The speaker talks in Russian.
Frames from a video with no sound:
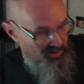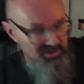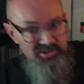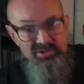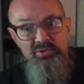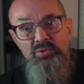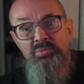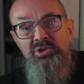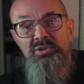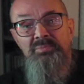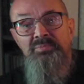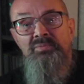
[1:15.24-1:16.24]
пластинка у
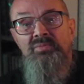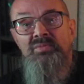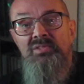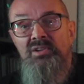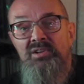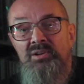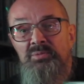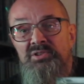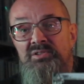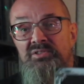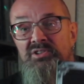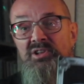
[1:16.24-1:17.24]
меня
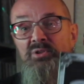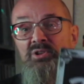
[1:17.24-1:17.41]
образовалась, я ее